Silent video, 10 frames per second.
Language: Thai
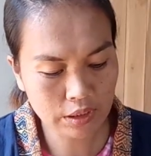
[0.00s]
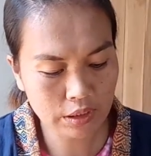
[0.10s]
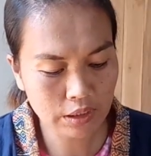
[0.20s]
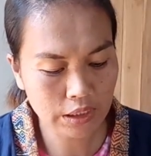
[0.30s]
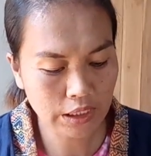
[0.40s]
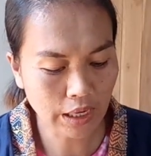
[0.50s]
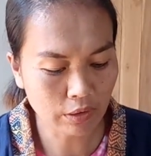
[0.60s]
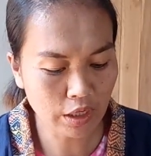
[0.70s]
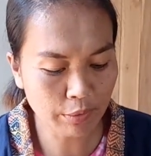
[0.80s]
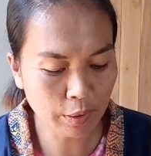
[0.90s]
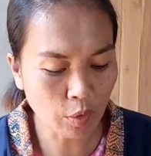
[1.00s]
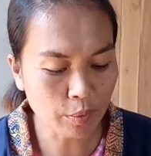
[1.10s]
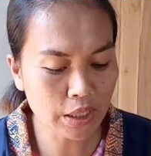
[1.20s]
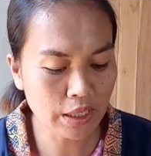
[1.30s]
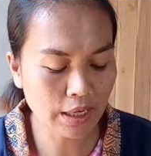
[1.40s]
คือแถวนี้มันบ่
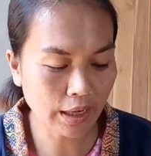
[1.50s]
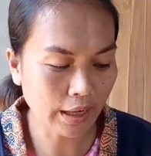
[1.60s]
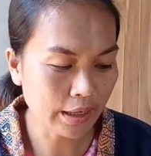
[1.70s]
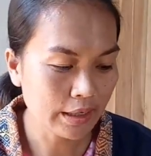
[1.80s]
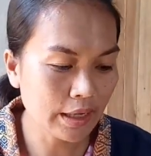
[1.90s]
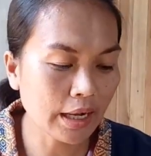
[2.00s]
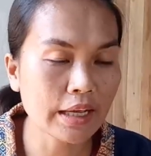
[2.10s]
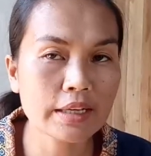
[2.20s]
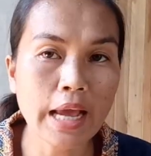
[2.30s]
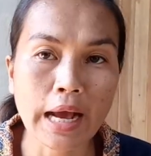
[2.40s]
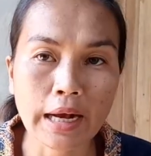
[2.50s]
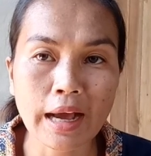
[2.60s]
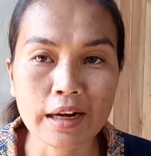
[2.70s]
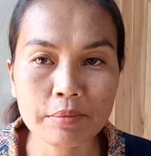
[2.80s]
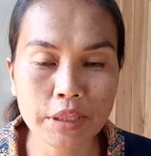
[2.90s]
มีนะคะ แล้วก็อีกอย่าง
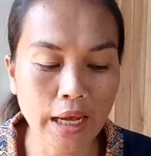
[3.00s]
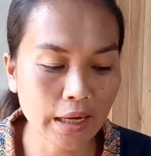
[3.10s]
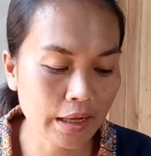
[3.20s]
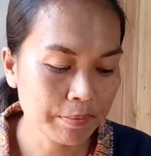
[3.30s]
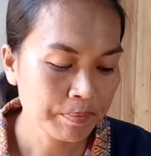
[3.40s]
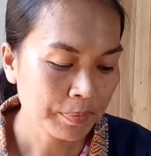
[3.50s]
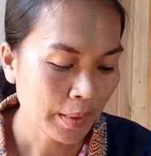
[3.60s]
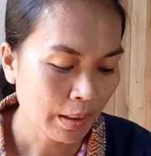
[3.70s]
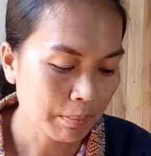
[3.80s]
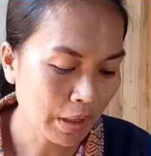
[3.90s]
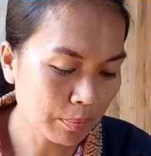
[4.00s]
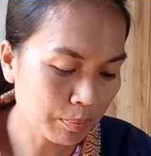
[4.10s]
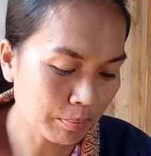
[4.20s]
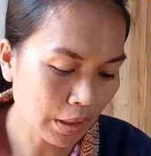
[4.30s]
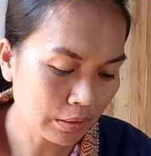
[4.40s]
กากน้ำตาล มัน
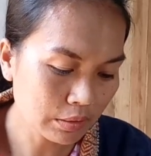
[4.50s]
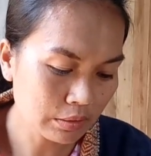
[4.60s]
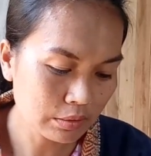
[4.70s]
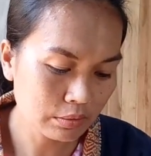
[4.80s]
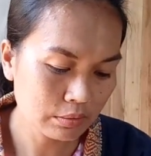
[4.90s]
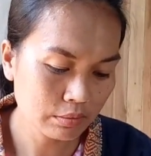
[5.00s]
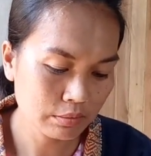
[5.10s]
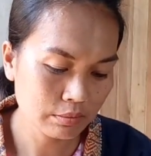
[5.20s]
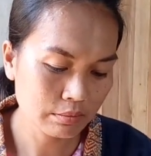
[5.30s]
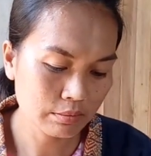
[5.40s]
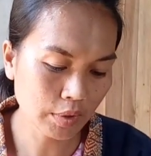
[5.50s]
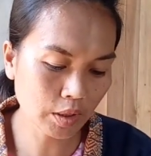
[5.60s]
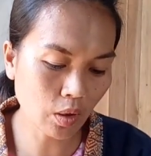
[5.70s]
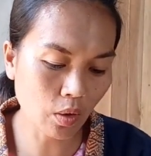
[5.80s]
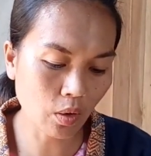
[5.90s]
มันมัน
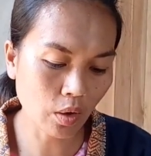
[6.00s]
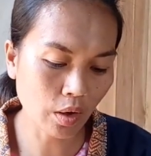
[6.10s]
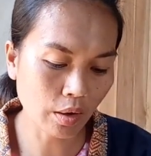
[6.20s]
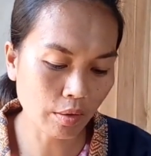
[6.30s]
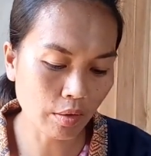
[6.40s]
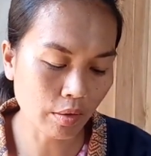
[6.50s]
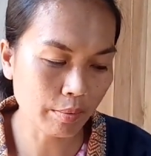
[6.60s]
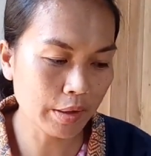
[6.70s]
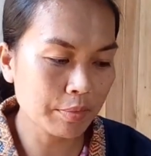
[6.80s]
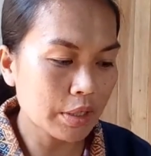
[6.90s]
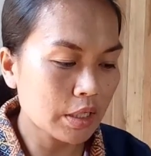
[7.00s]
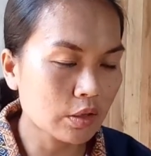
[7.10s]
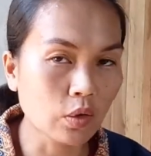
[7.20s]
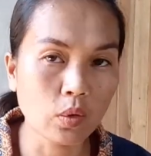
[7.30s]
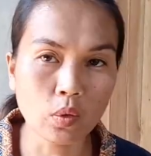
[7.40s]
ก่อมันมี
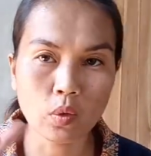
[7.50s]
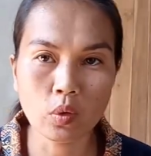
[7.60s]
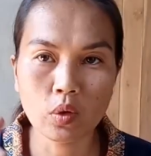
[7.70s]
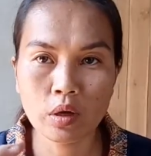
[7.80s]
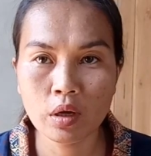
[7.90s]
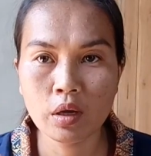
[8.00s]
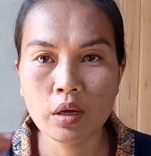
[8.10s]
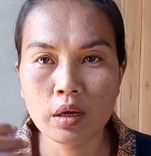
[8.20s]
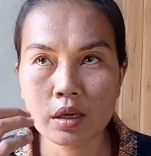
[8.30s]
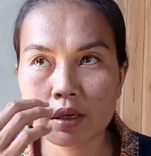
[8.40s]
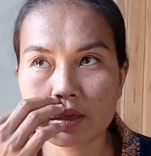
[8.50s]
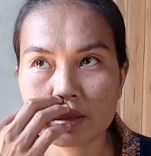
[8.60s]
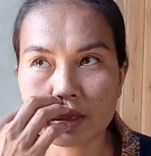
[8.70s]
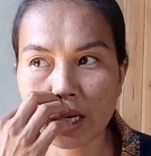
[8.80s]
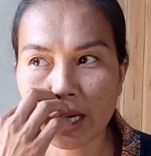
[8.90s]
ตัว
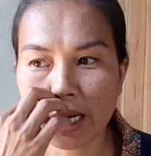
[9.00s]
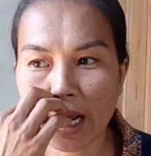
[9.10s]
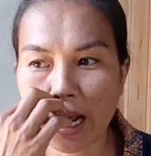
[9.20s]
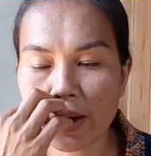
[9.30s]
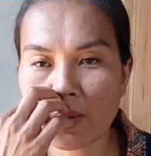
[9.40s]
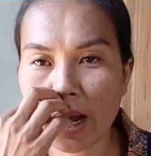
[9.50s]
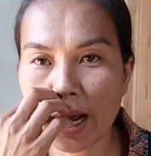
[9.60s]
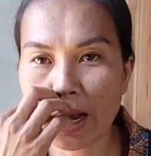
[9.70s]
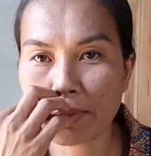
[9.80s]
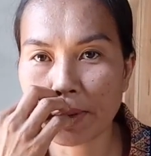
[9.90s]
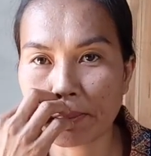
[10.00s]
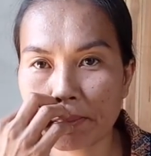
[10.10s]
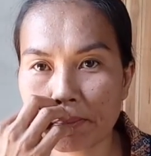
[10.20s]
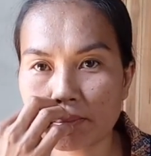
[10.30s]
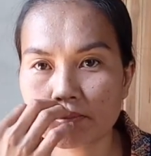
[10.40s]
คล้ายๆว่าแบบ
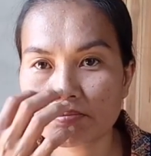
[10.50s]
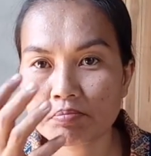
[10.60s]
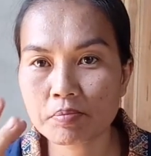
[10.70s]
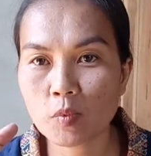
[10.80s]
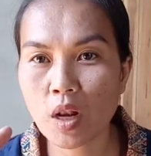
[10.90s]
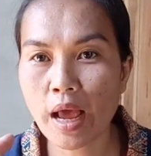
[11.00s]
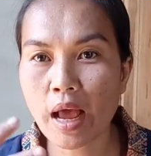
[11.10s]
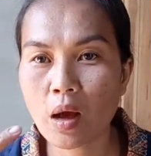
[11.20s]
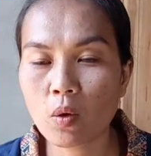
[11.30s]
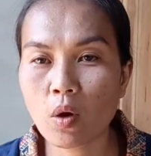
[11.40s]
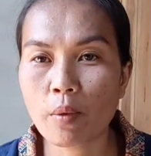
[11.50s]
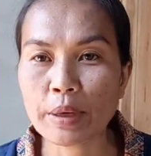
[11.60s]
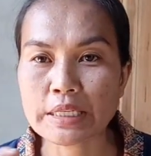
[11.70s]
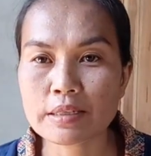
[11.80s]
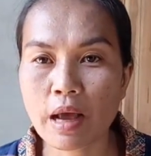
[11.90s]
เวลาเราเอา
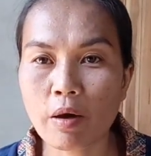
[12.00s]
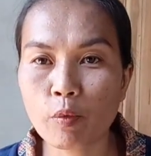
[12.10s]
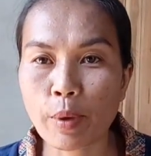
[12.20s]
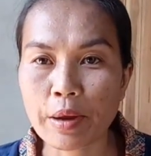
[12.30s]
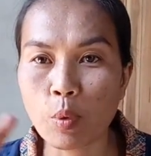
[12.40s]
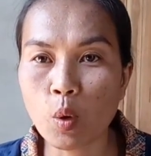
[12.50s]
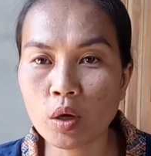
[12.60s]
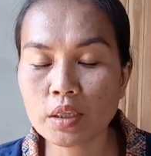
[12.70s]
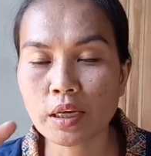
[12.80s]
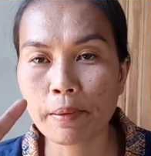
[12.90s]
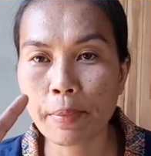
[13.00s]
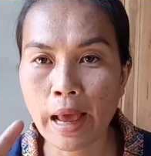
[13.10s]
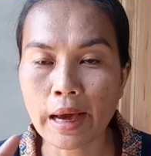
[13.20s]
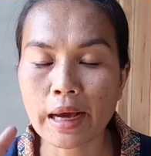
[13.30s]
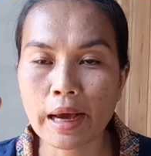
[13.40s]
ไปเอาไปพ้นกับ
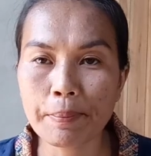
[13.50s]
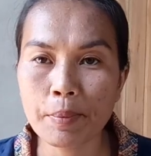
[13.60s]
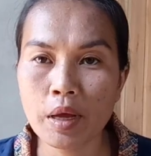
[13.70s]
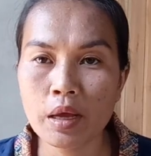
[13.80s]
พักกับ